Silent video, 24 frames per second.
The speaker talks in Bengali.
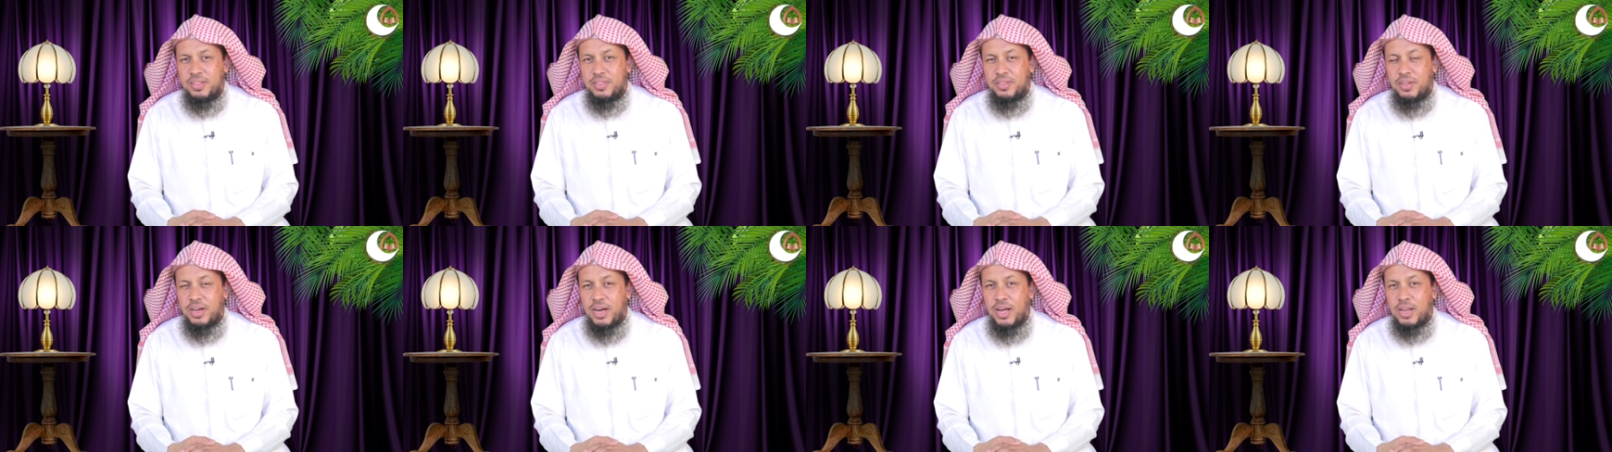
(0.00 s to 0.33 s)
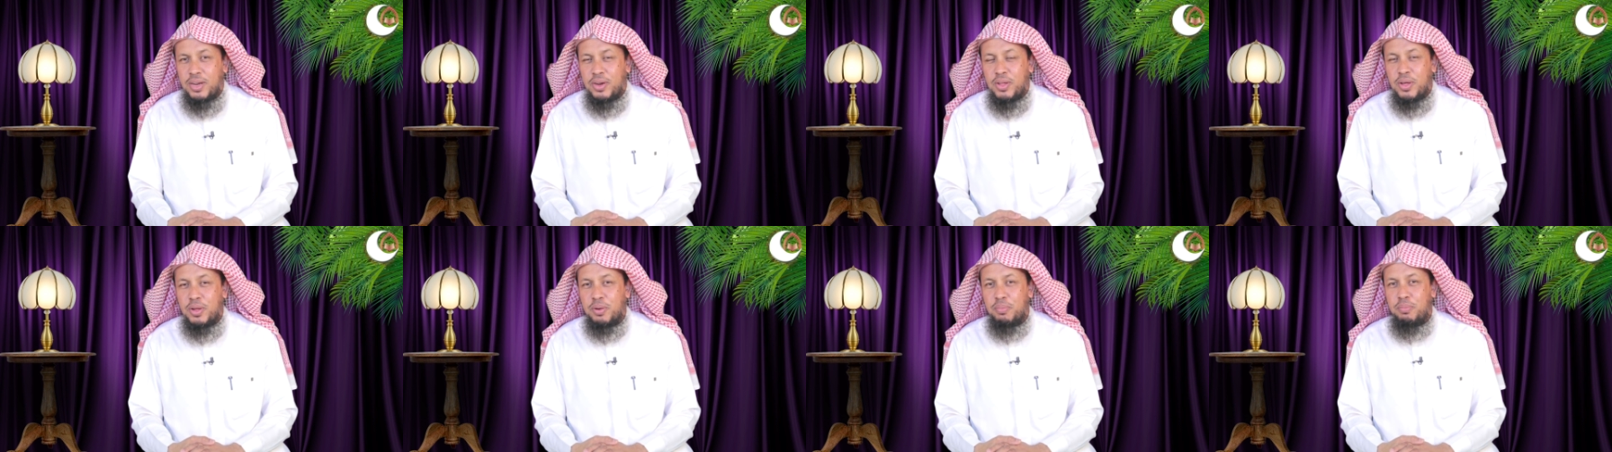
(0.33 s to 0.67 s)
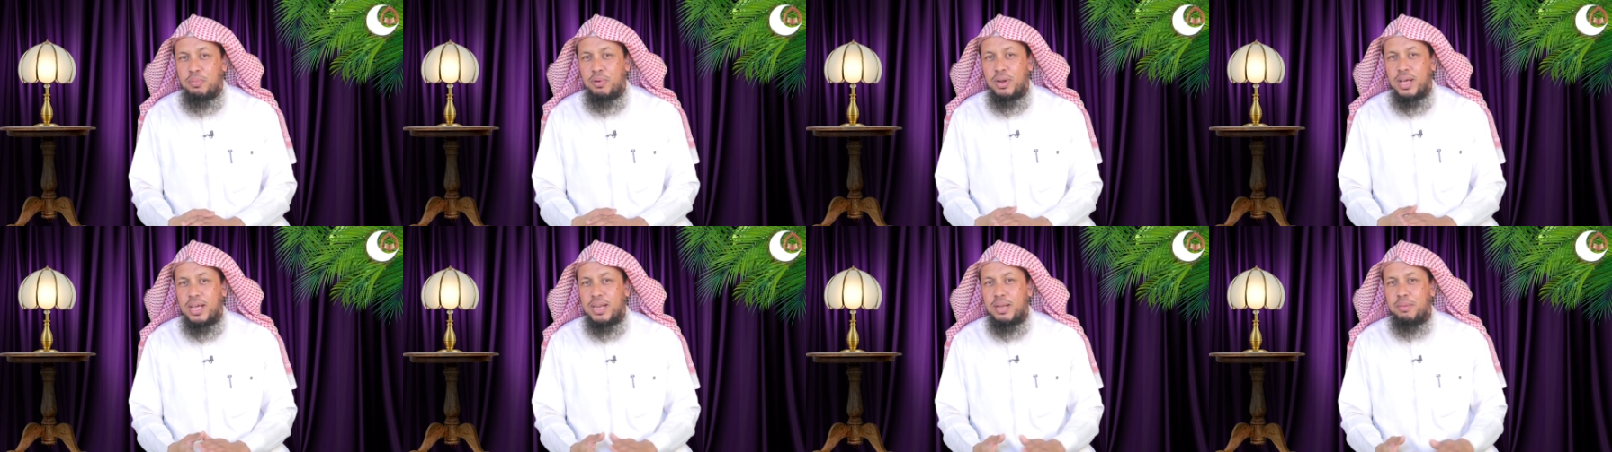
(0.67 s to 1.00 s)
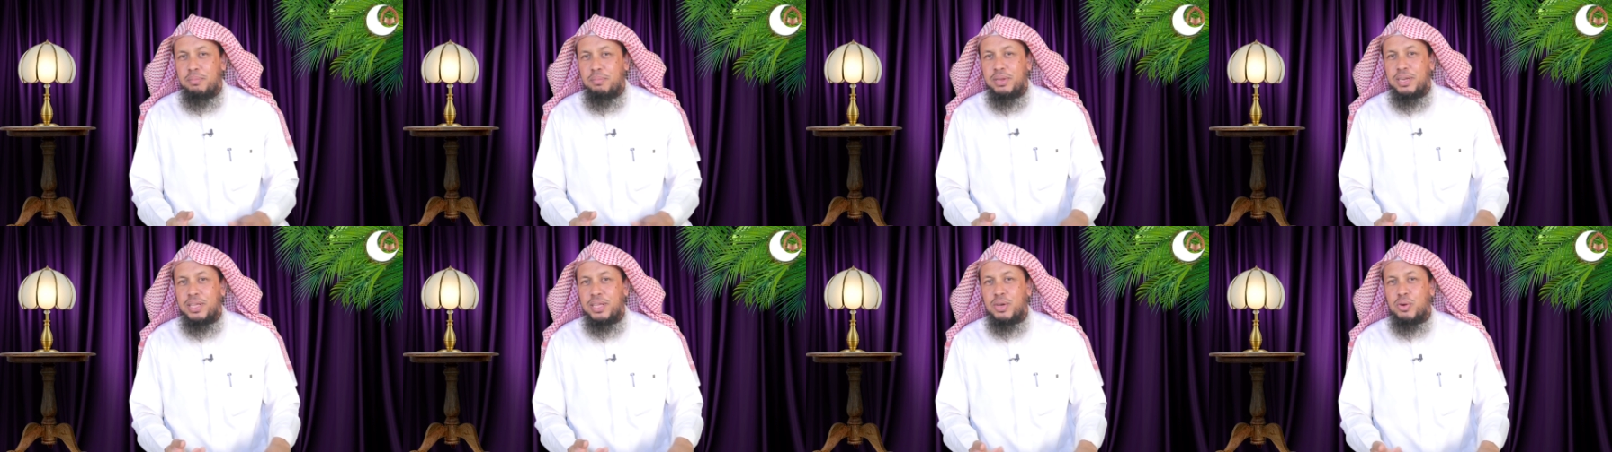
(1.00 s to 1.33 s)
তো আল্লাহ রবুল্লা
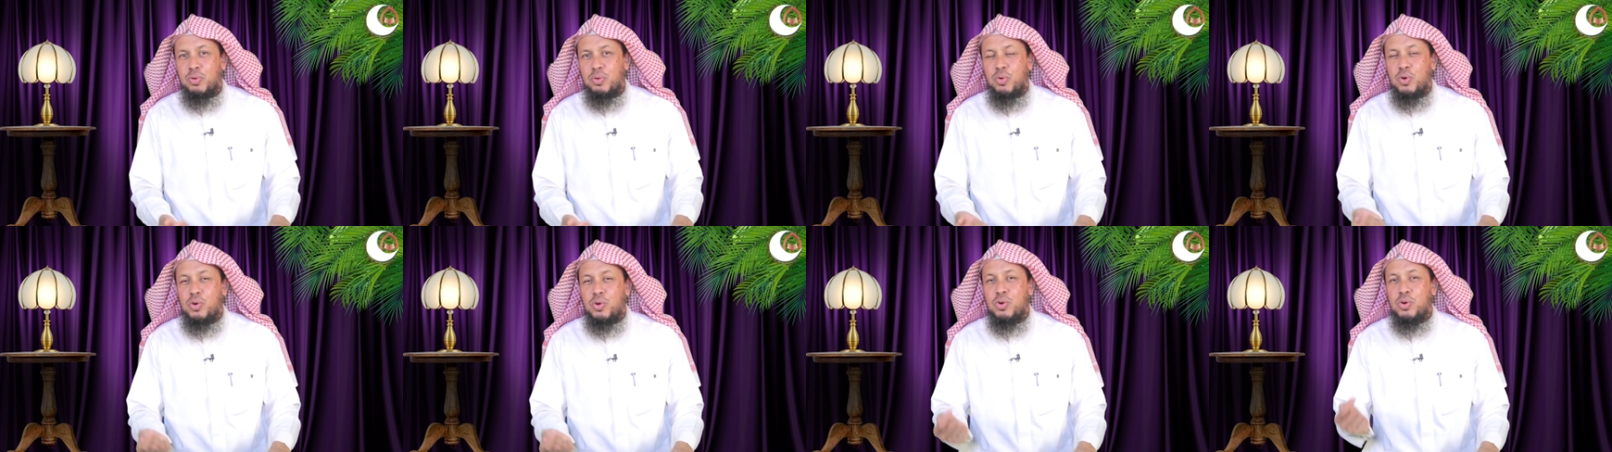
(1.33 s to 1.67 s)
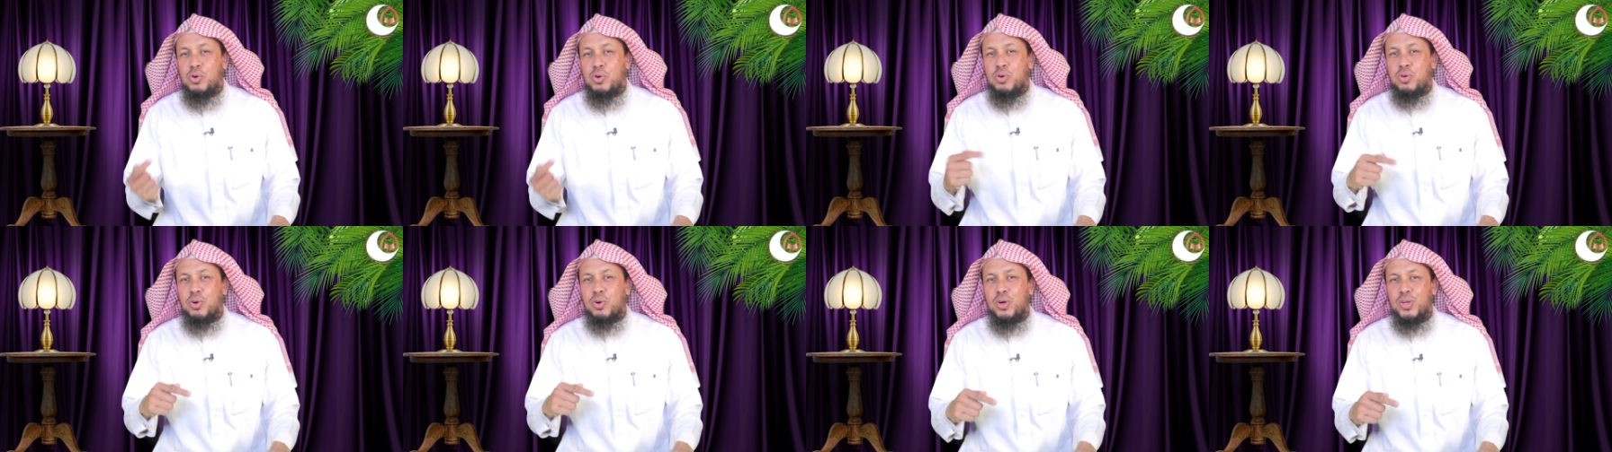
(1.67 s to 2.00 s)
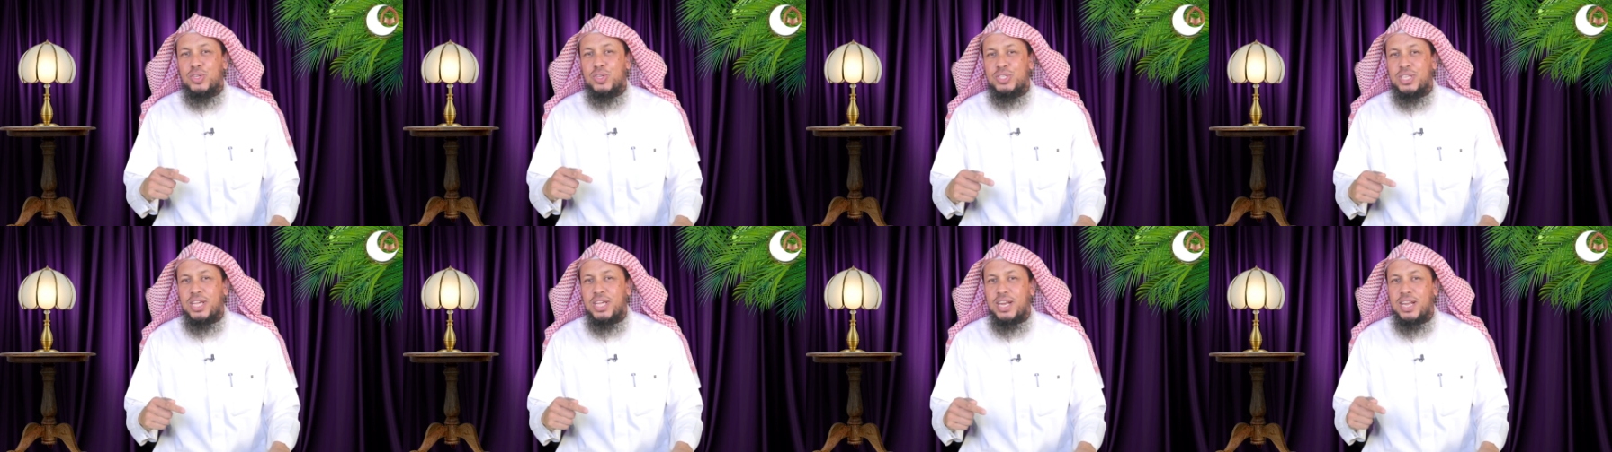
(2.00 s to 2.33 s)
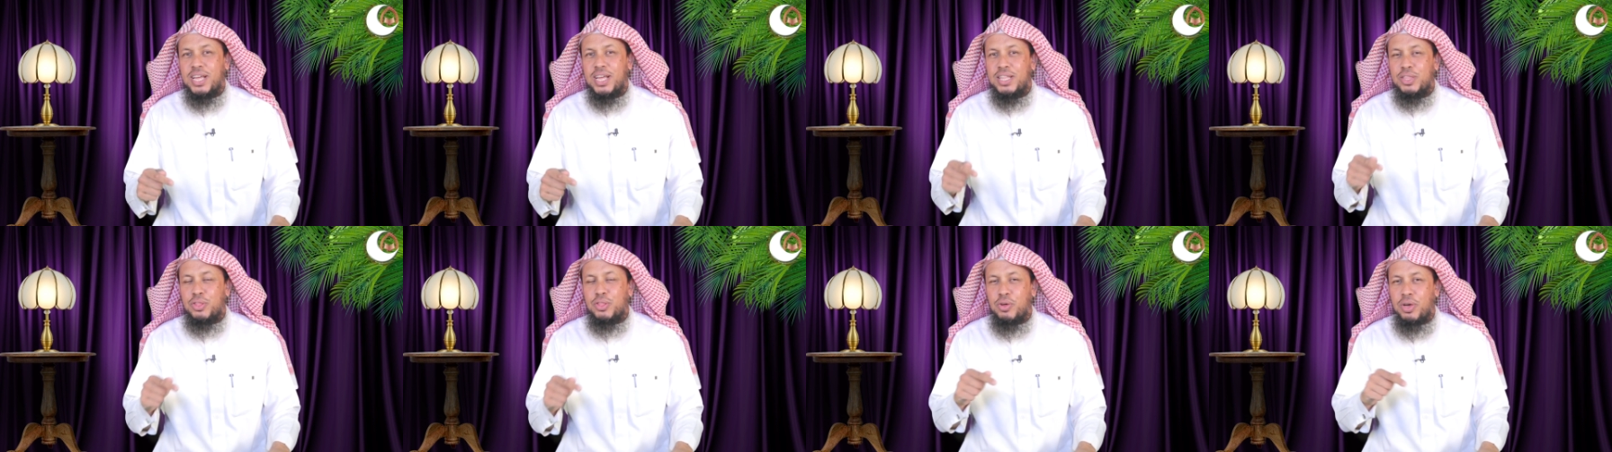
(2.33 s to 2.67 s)
আলমিনের অনুগ্রহ
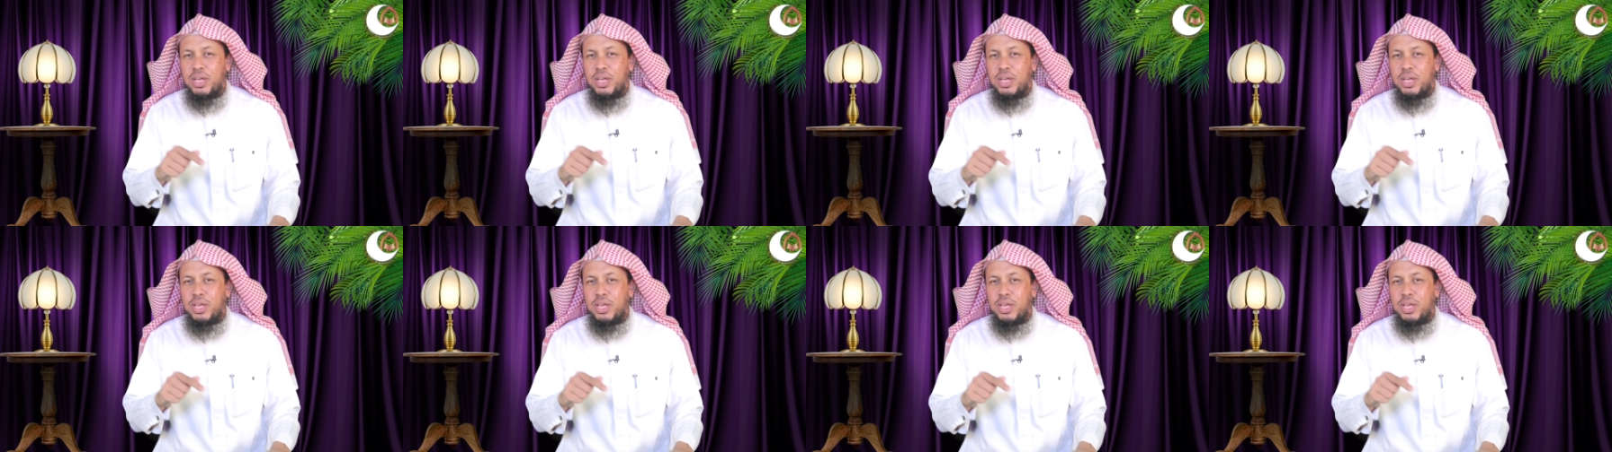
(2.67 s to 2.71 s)
ছাড়া